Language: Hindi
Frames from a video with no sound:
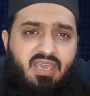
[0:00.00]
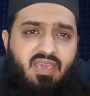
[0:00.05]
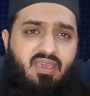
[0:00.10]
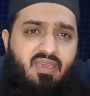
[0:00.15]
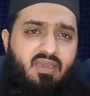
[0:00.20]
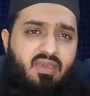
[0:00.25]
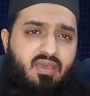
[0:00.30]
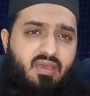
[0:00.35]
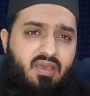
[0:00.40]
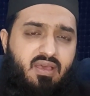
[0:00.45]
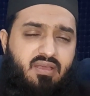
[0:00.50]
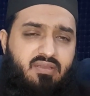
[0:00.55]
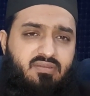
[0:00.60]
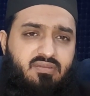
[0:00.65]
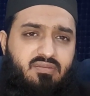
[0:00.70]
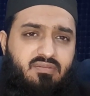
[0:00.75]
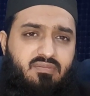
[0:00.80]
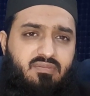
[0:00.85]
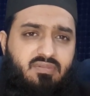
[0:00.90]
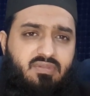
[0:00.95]
ये
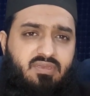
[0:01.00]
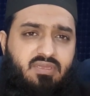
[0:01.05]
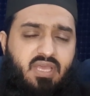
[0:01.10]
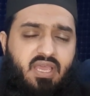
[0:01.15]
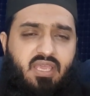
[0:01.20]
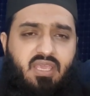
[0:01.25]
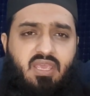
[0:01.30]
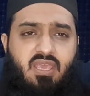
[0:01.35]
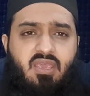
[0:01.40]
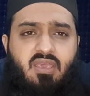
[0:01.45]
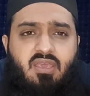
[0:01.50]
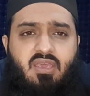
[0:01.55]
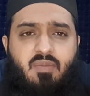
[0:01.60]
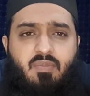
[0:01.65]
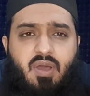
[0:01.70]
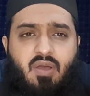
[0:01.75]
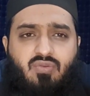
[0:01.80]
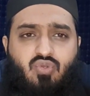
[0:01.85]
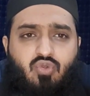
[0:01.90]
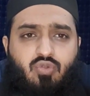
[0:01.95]
तहकीक के
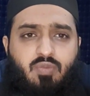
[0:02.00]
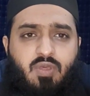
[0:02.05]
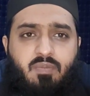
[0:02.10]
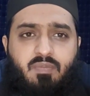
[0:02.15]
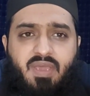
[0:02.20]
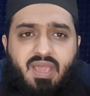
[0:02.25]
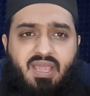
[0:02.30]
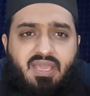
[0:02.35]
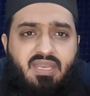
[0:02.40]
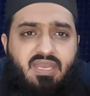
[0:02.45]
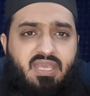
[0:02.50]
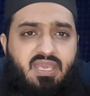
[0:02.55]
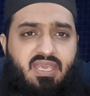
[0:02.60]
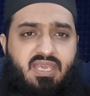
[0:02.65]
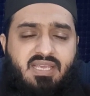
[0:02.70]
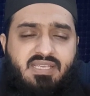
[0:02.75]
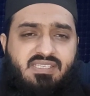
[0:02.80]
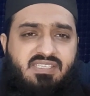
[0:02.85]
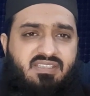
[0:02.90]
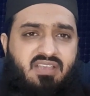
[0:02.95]
बावजूद भी बेआनी
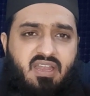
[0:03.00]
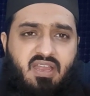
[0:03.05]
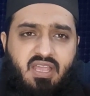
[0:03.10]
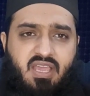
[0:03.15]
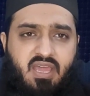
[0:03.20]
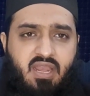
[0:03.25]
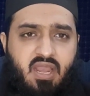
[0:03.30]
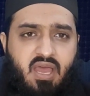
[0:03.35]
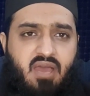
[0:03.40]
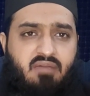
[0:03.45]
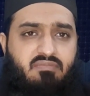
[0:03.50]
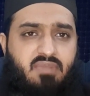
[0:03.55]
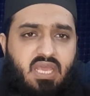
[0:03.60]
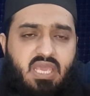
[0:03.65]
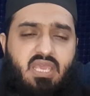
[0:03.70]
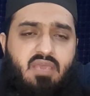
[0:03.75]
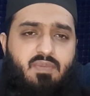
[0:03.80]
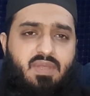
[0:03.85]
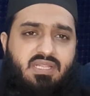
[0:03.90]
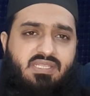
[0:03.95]
ही इस तरह का नाम
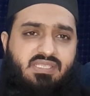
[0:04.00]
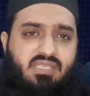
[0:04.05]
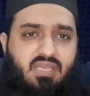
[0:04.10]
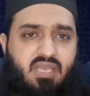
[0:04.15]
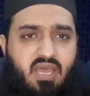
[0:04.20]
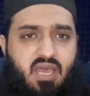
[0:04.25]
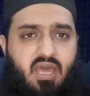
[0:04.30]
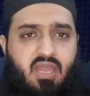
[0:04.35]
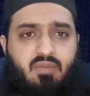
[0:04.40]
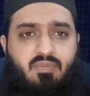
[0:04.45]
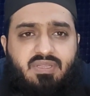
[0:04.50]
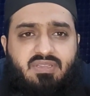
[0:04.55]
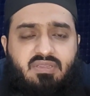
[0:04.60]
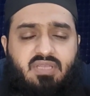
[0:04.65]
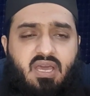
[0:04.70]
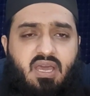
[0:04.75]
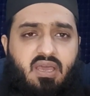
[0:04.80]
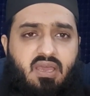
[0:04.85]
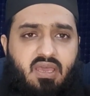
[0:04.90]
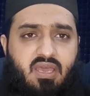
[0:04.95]
नहीं मिल सका अलबत्